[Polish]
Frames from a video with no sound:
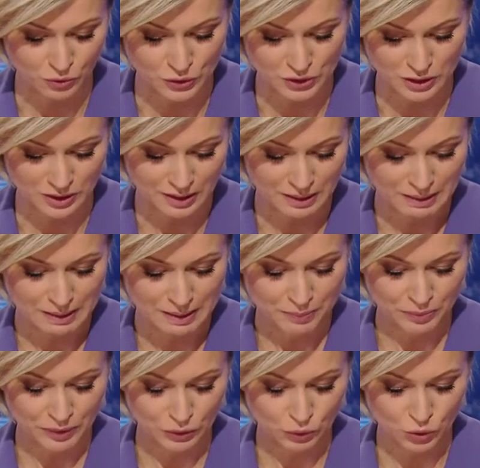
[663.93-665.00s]
wszyscy,
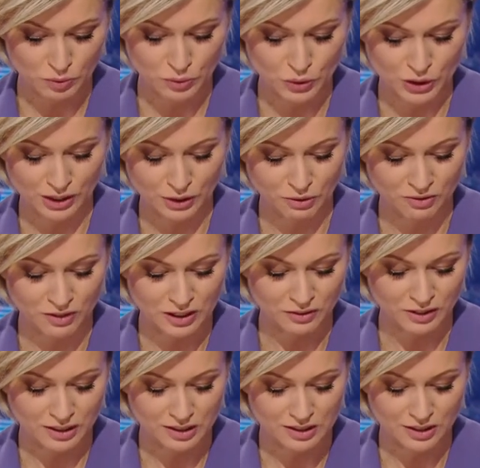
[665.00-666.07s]
którzy posiadają
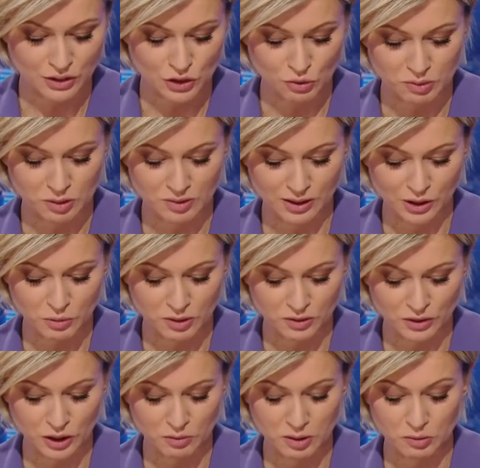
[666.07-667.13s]
kwalifikacje, chcą pomagać,
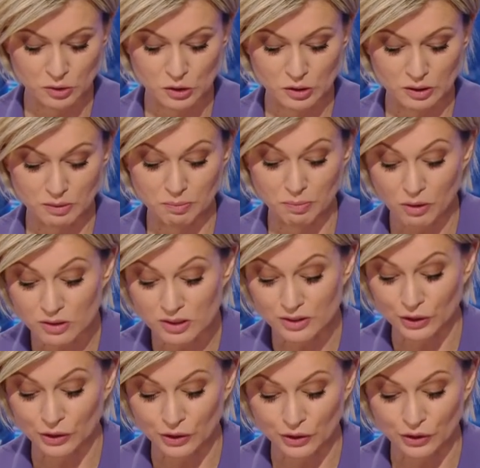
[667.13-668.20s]
powinni pomóc e,
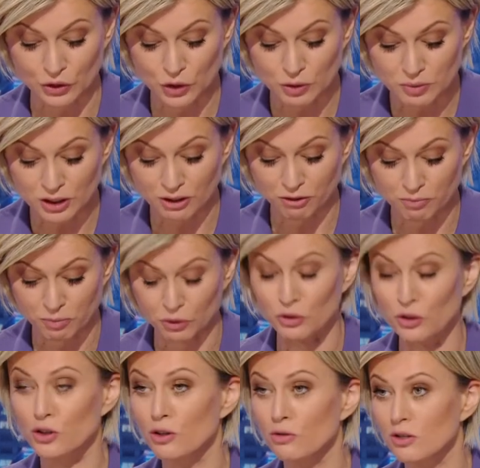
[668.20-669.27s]
Polsce szybciej w
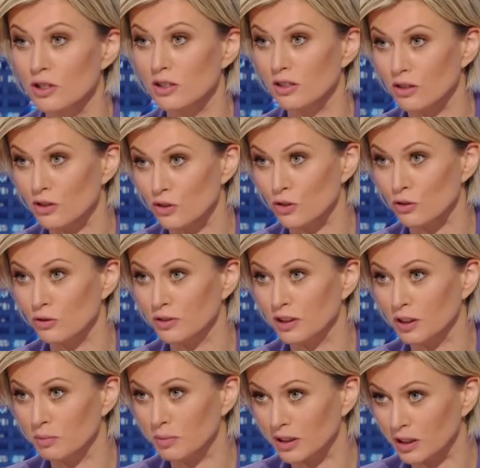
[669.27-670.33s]
podniesieniu się z kryzysu.
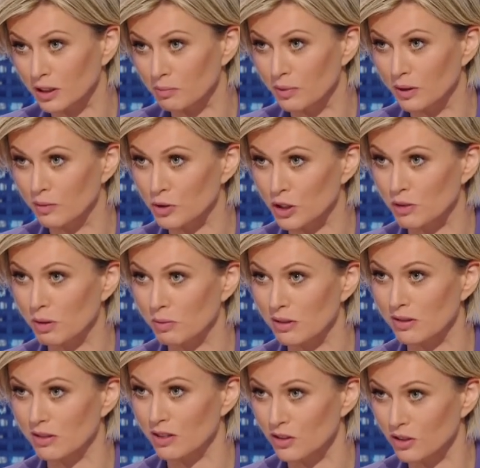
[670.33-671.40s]
Wtedy pani przez
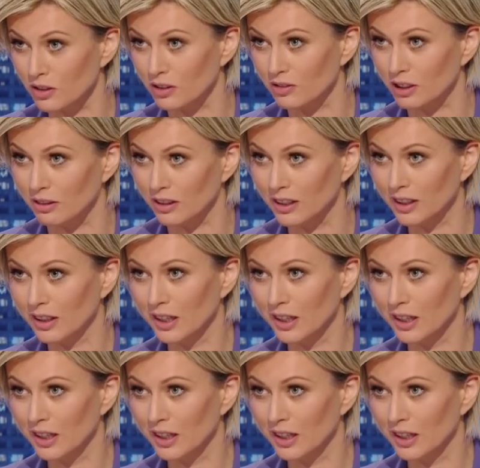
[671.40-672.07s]
moment zrezygnowała